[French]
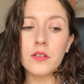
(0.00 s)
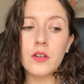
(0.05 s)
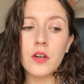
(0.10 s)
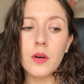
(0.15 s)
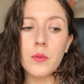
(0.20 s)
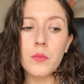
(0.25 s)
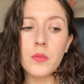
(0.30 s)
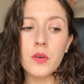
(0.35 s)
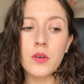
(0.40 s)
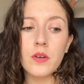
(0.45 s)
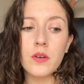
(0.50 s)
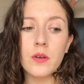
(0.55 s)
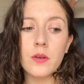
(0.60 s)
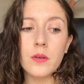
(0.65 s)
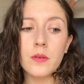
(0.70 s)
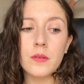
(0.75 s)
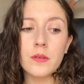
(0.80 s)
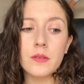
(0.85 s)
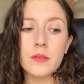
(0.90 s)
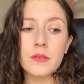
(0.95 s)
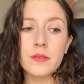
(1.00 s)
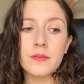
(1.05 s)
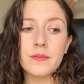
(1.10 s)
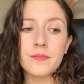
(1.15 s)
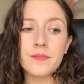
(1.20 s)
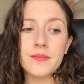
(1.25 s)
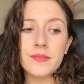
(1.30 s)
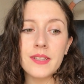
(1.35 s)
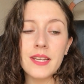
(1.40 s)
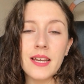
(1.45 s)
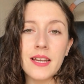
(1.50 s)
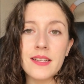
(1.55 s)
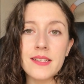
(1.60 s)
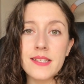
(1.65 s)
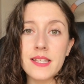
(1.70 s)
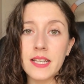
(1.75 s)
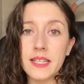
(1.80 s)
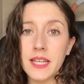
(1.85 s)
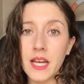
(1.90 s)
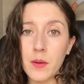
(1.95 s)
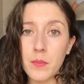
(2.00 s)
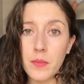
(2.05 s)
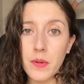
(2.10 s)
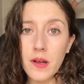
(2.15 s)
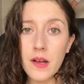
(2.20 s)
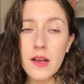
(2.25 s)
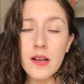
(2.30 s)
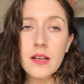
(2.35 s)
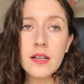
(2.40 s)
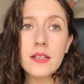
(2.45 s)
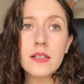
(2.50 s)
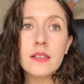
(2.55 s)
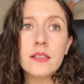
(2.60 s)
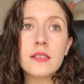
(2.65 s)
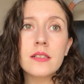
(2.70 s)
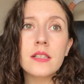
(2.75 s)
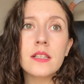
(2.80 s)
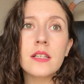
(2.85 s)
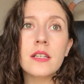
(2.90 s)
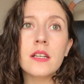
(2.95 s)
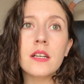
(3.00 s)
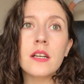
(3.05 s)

comme un sac à pain,